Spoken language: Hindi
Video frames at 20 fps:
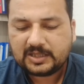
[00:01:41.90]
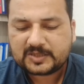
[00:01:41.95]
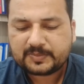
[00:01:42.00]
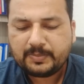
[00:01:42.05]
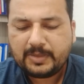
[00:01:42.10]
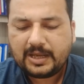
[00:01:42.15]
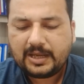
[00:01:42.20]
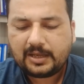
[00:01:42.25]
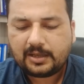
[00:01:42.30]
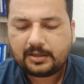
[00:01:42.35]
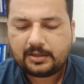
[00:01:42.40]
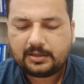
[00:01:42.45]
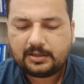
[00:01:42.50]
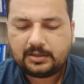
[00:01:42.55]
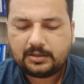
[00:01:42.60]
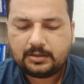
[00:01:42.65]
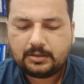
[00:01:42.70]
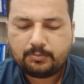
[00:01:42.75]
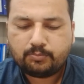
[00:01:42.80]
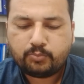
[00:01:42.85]
इसमें
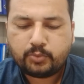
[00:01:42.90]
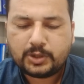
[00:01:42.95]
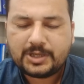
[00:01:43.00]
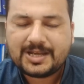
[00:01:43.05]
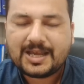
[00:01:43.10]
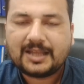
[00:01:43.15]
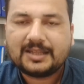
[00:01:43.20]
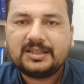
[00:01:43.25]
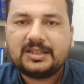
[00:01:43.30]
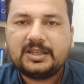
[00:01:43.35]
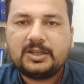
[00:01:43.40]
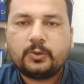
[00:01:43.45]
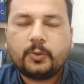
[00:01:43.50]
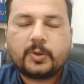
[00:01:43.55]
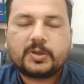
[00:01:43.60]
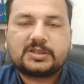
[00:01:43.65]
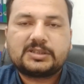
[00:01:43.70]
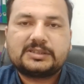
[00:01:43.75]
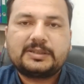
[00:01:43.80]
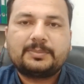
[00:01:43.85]
बुनियादी
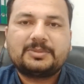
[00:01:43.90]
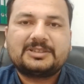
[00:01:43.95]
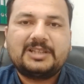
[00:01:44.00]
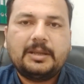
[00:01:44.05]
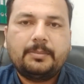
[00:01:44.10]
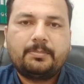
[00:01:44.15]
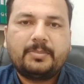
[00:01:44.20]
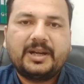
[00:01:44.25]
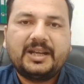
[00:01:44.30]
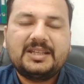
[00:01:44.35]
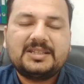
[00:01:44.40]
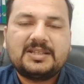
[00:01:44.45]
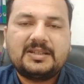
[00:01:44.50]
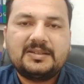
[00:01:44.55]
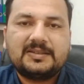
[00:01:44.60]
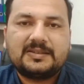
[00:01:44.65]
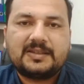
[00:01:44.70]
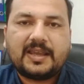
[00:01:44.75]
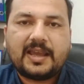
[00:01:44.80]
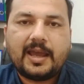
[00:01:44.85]
और सबसे बड़ी
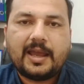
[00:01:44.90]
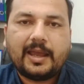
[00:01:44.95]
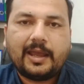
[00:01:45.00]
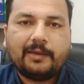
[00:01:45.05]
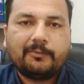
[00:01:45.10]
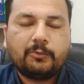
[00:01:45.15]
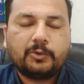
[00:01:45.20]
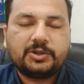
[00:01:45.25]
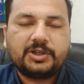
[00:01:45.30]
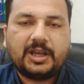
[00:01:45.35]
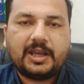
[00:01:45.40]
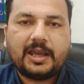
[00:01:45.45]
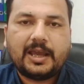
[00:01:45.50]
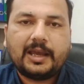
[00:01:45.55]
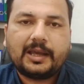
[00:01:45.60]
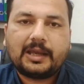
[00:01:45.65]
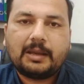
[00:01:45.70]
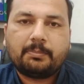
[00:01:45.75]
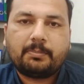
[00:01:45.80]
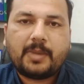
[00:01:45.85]
चीज़ क्या है वो ये
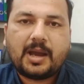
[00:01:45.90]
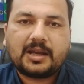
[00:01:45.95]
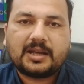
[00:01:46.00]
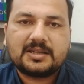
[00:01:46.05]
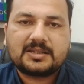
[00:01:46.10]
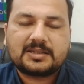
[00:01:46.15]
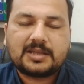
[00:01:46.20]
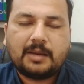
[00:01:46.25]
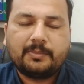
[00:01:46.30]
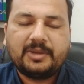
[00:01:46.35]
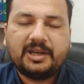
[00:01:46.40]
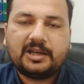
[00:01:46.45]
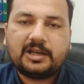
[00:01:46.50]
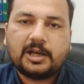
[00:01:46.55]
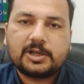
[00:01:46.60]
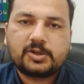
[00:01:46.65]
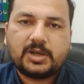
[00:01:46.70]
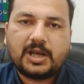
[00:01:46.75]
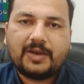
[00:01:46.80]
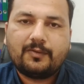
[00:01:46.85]
है कि पाकिस्तान
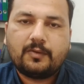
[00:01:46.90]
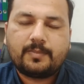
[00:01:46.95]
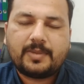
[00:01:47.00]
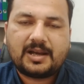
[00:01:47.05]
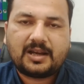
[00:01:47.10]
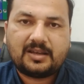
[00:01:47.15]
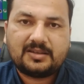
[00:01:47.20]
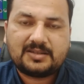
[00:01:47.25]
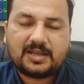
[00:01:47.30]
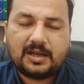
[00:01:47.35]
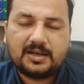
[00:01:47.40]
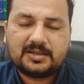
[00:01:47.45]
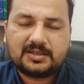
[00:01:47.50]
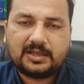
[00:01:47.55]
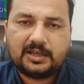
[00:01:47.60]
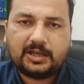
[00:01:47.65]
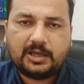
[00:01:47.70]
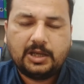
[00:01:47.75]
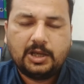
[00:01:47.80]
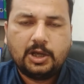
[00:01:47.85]
अमेरिका जो है वो पाकिस्तान
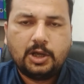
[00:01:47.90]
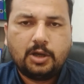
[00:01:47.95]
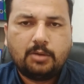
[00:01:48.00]
से